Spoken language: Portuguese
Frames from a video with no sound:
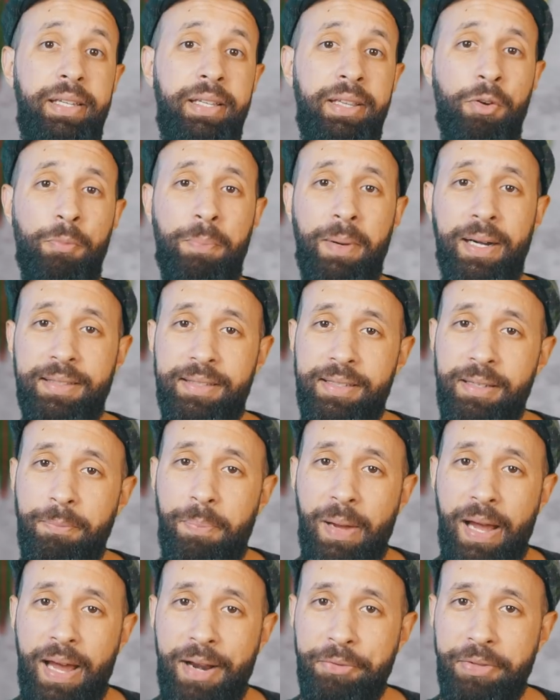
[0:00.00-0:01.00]
E não
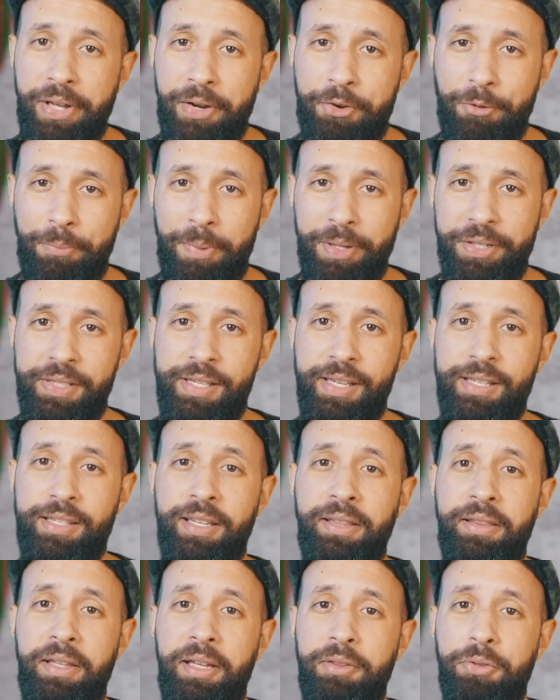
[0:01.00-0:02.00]
participaram da Copa de
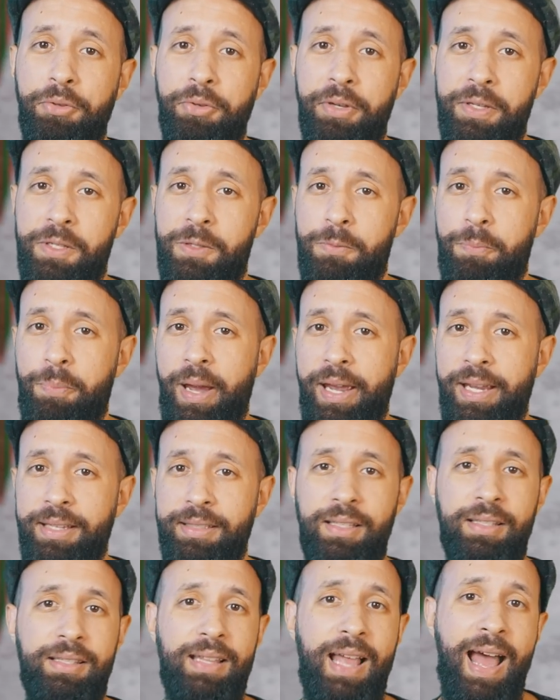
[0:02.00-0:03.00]
62
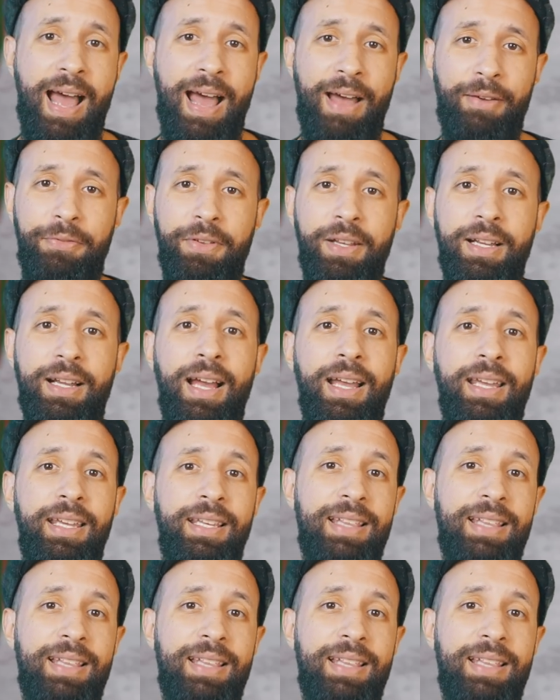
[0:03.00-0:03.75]
países da África